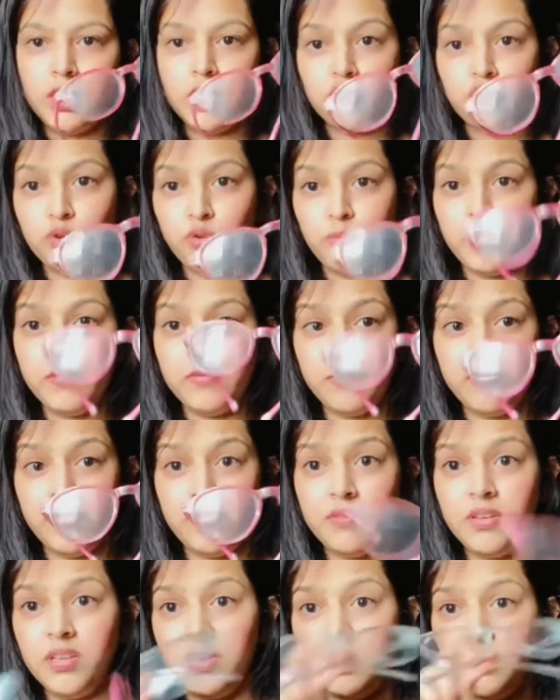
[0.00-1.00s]
ये छोटो भी वन
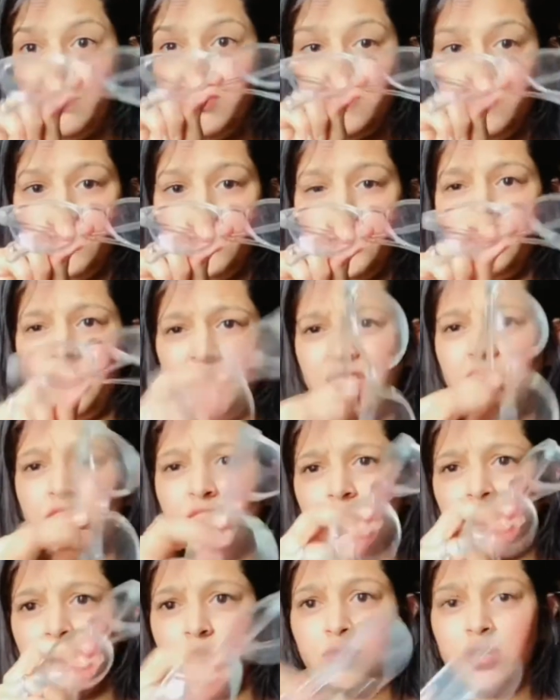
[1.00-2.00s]
ये भी वन ये
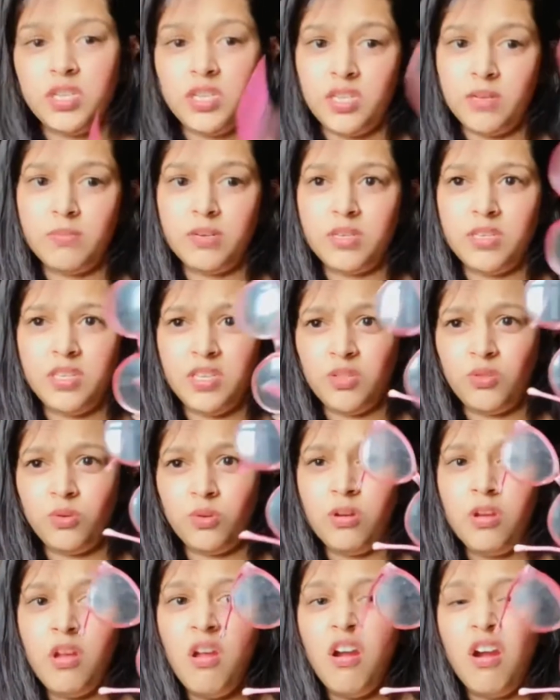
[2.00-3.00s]
तो चलो ठीक है बट ये तो
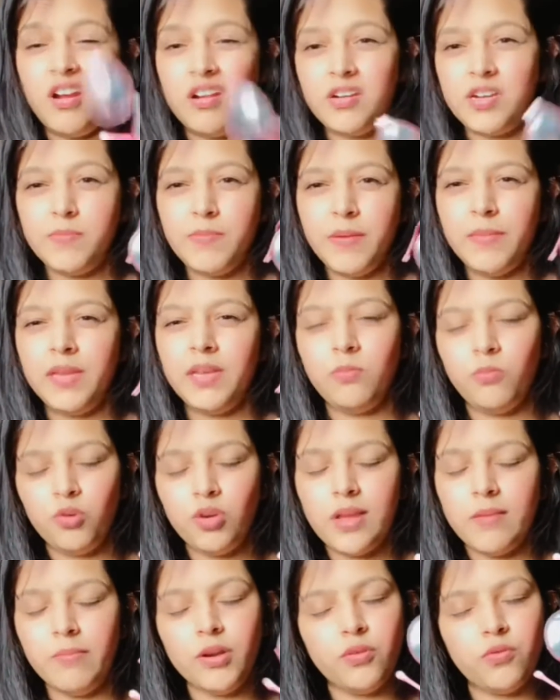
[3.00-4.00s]
हंड्रेड में मैंने
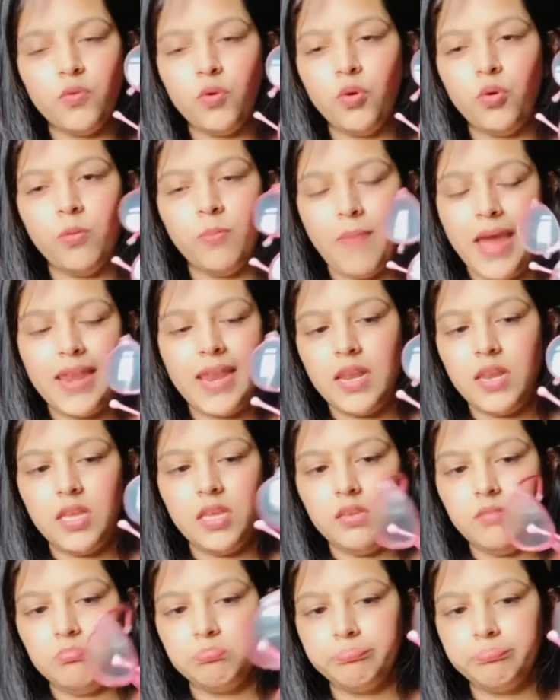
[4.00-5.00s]
बोला बट वो माना नहीं